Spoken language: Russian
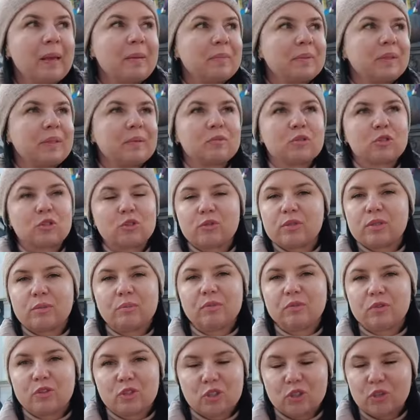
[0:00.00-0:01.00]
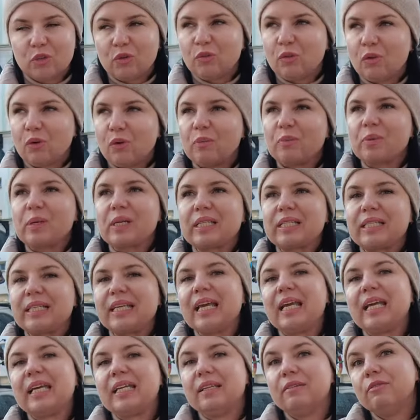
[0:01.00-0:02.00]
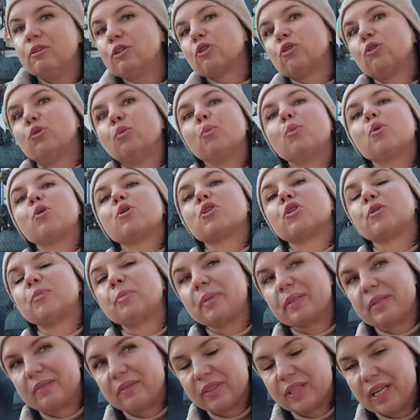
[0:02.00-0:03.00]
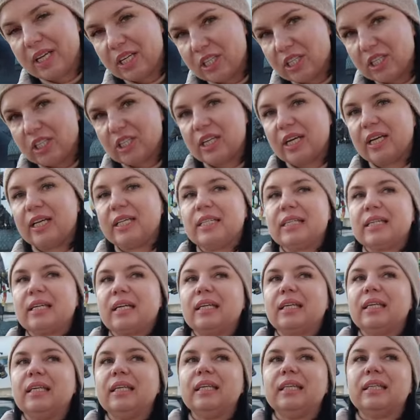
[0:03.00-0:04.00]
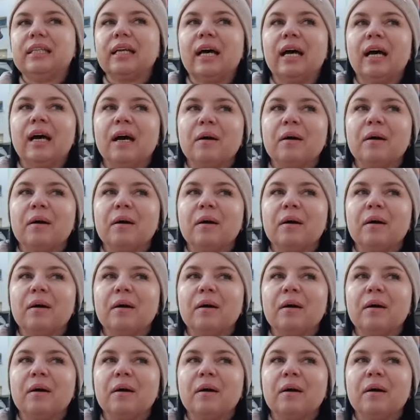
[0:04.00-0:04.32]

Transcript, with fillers: потому что у самого жилого комплекса я их не вижу, но, может быть, вы даже знаете какие-то